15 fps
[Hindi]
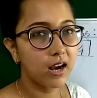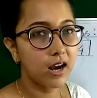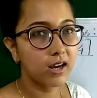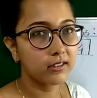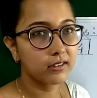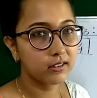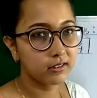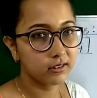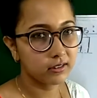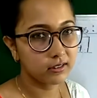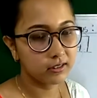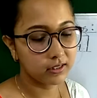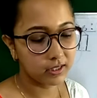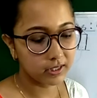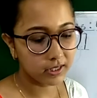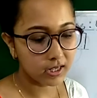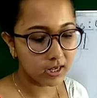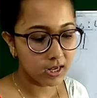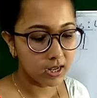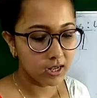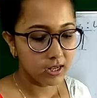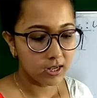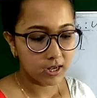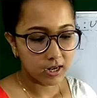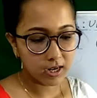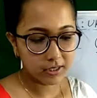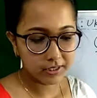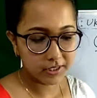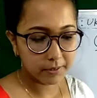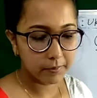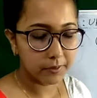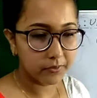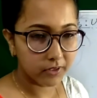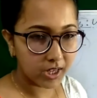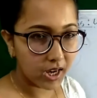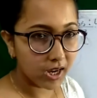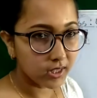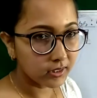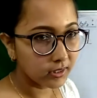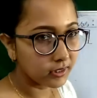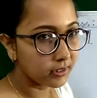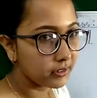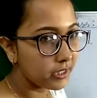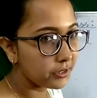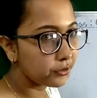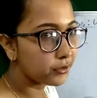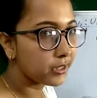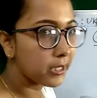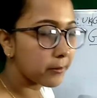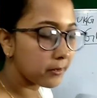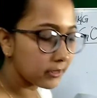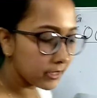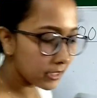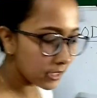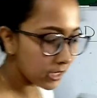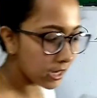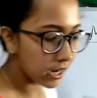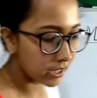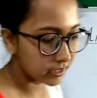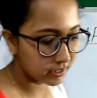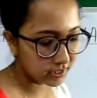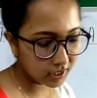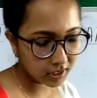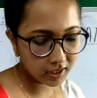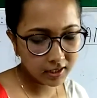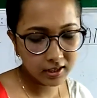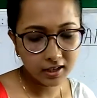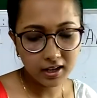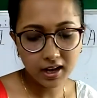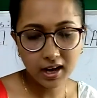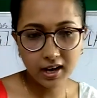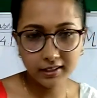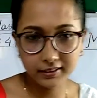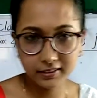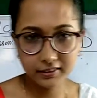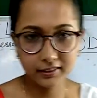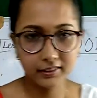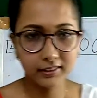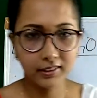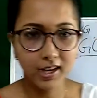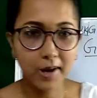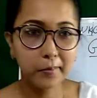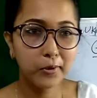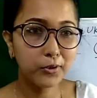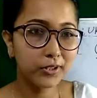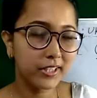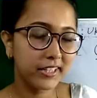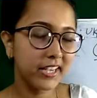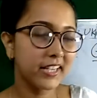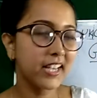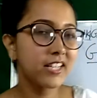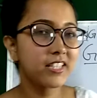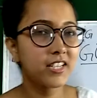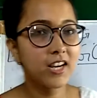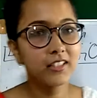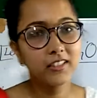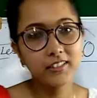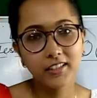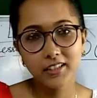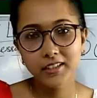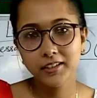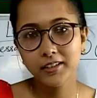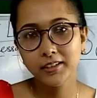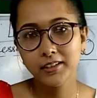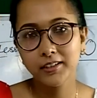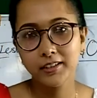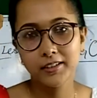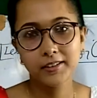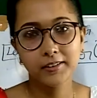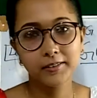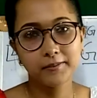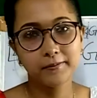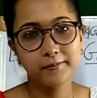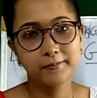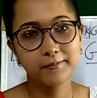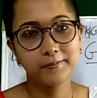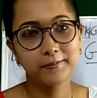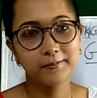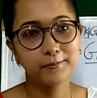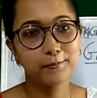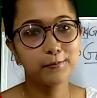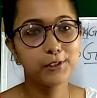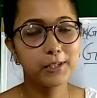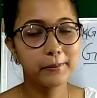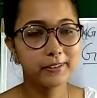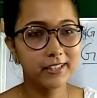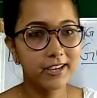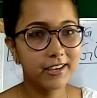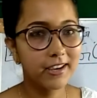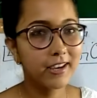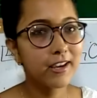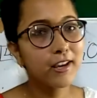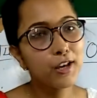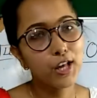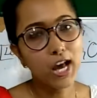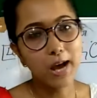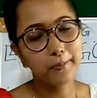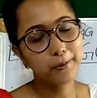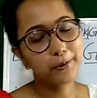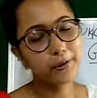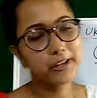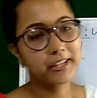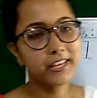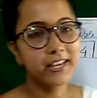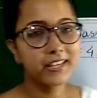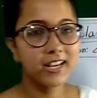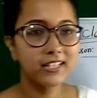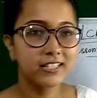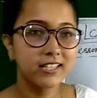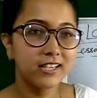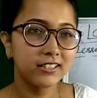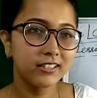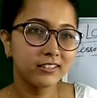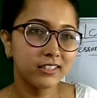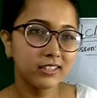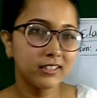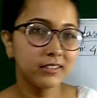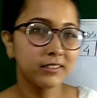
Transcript: आदत है ना अच्छे व्यवहार नहीं तो क्या बोलते हैं अच्छे आदत आप लोगों का क्या क्या अच्छा आदत है मुझे बताइए आप लोगों का क्या क्या अच्छा आदत है